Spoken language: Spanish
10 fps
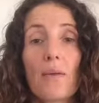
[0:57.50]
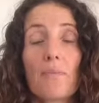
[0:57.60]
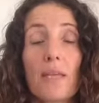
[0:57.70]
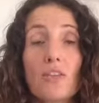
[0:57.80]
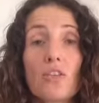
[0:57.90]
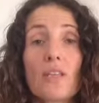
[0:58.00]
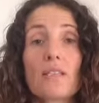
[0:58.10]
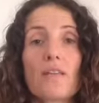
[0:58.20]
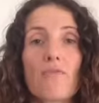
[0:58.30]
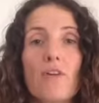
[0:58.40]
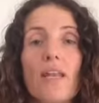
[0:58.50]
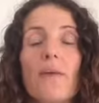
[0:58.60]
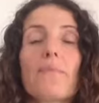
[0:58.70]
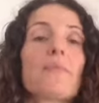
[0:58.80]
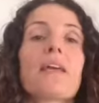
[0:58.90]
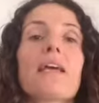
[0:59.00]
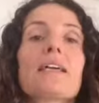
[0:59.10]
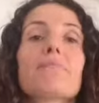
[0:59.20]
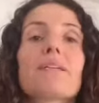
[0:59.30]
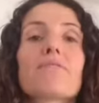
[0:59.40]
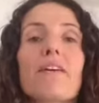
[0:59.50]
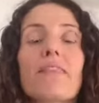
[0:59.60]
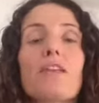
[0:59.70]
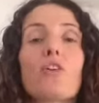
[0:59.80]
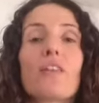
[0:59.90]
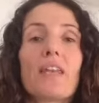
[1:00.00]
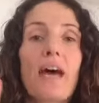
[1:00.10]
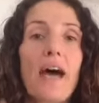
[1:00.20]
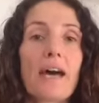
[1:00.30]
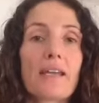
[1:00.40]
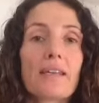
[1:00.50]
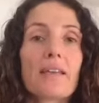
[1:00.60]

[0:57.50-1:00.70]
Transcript: Viéndote desde fuera es más fácil ordenar,